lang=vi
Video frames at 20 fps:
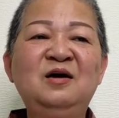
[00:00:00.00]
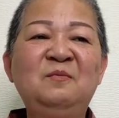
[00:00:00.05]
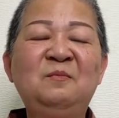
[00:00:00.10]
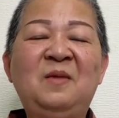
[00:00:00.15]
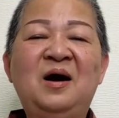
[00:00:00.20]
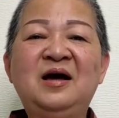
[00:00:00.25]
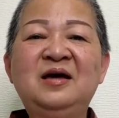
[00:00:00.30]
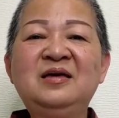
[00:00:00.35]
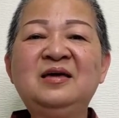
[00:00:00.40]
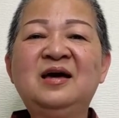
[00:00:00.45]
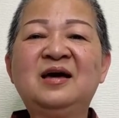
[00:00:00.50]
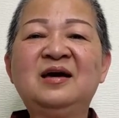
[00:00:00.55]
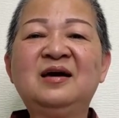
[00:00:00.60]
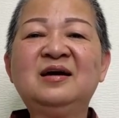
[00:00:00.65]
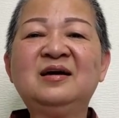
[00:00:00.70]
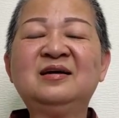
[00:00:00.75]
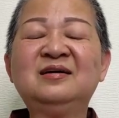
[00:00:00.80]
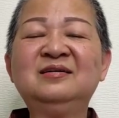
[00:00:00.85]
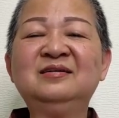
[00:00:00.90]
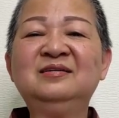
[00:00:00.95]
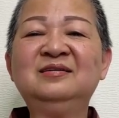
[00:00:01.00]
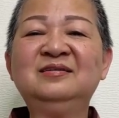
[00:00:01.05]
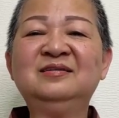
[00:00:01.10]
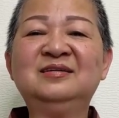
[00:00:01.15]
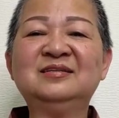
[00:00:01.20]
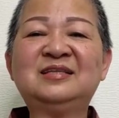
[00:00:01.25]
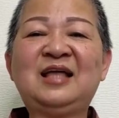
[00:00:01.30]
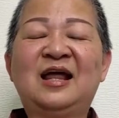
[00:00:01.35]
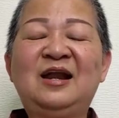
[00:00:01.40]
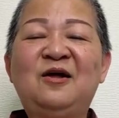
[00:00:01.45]
bởi hả
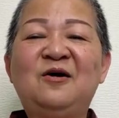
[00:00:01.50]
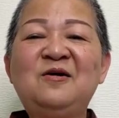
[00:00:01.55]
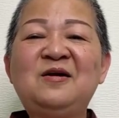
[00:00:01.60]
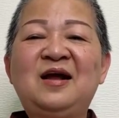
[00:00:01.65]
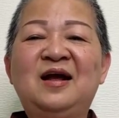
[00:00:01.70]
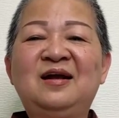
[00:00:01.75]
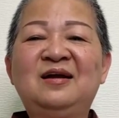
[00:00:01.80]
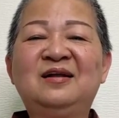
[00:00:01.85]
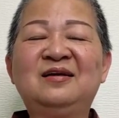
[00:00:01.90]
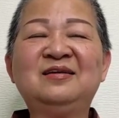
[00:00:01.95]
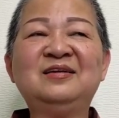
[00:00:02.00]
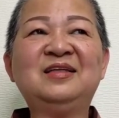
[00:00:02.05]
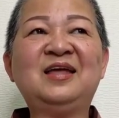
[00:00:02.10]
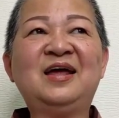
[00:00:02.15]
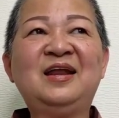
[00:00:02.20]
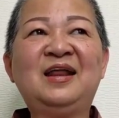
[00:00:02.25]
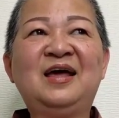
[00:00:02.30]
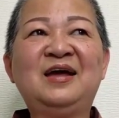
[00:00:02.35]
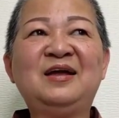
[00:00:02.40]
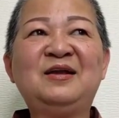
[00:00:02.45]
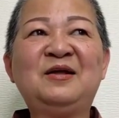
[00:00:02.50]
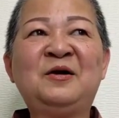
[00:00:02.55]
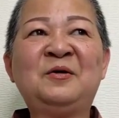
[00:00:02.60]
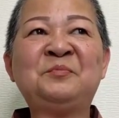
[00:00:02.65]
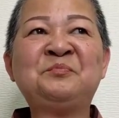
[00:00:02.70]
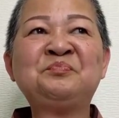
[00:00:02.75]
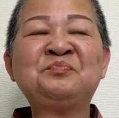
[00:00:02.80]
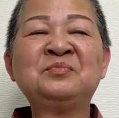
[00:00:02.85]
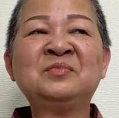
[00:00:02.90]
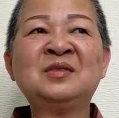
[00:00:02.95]
người ta nói rằng là như thế này nè
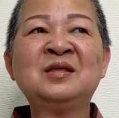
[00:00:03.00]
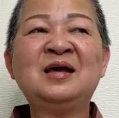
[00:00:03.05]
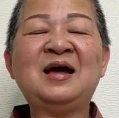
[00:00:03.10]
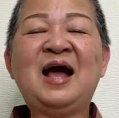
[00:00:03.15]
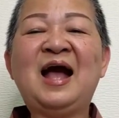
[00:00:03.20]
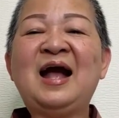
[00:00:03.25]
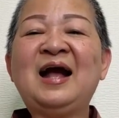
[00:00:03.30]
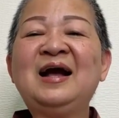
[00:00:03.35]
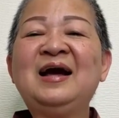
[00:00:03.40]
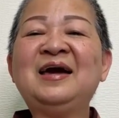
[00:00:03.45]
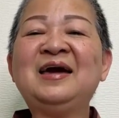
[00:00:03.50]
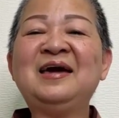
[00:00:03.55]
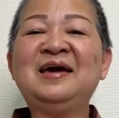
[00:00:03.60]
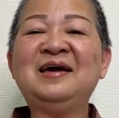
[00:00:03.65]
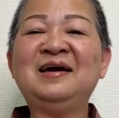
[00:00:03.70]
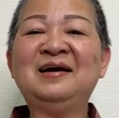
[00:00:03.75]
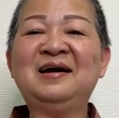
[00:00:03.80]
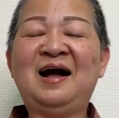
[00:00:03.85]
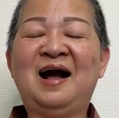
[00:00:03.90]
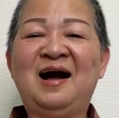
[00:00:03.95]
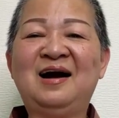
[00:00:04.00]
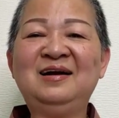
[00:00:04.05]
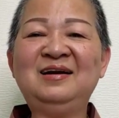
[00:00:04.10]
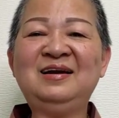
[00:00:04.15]
ăn hiền ở